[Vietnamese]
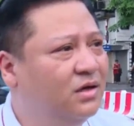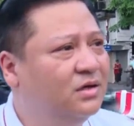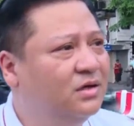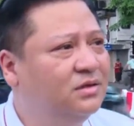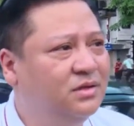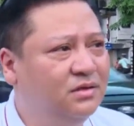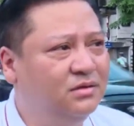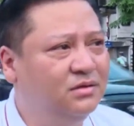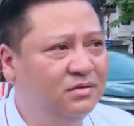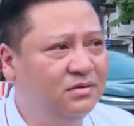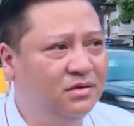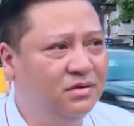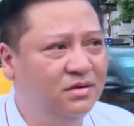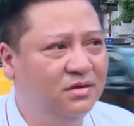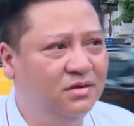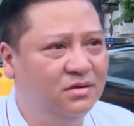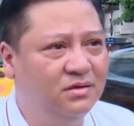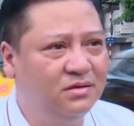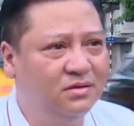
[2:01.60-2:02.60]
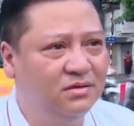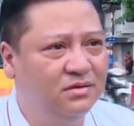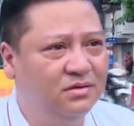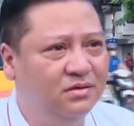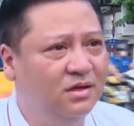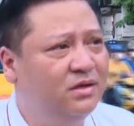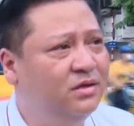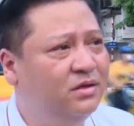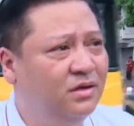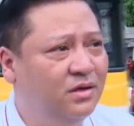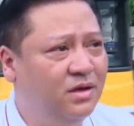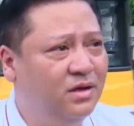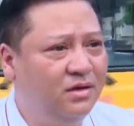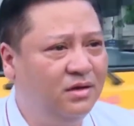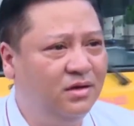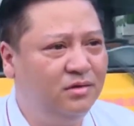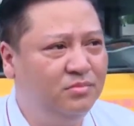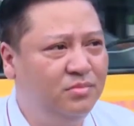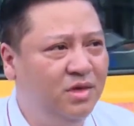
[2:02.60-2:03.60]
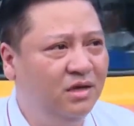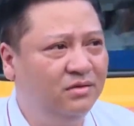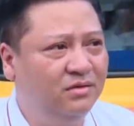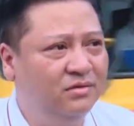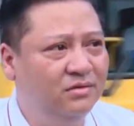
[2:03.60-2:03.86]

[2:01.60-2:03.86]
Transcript: anh ở cái dân, dân ở đây là